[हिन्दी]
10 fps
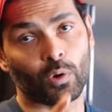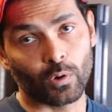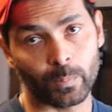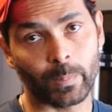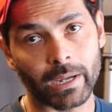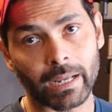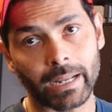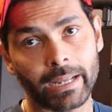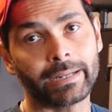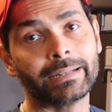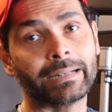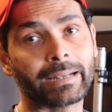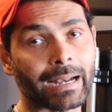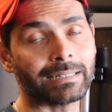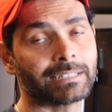रोप पे करेंगे
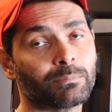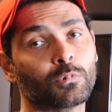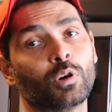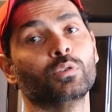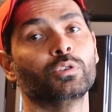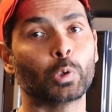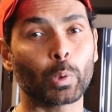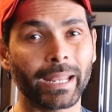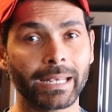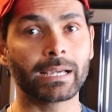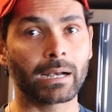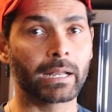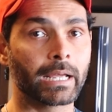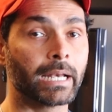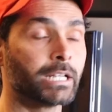ट्राइसेप को ट्रेन
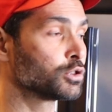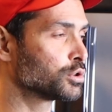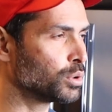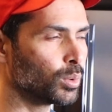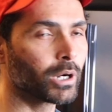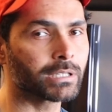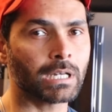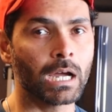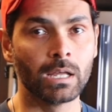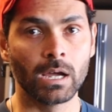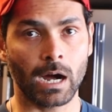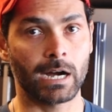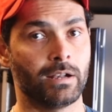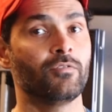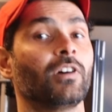करने के लिए थोड़ा सा
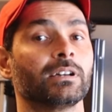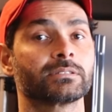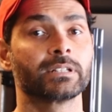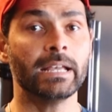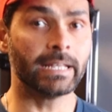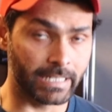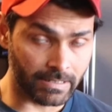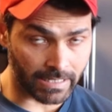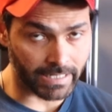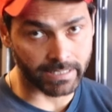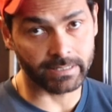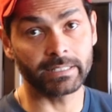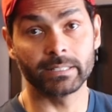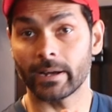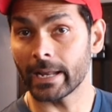हार्ड एंड फास्ट ये वाली
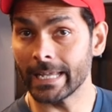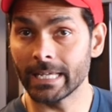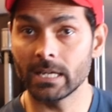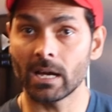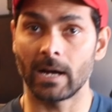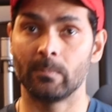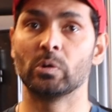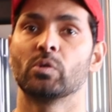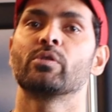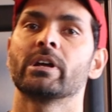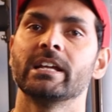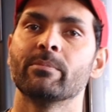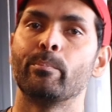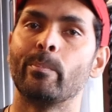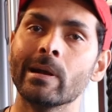एक्सरसाइज रहेगी आप लोगों के
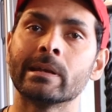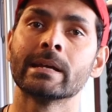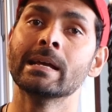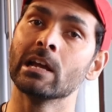लिए बट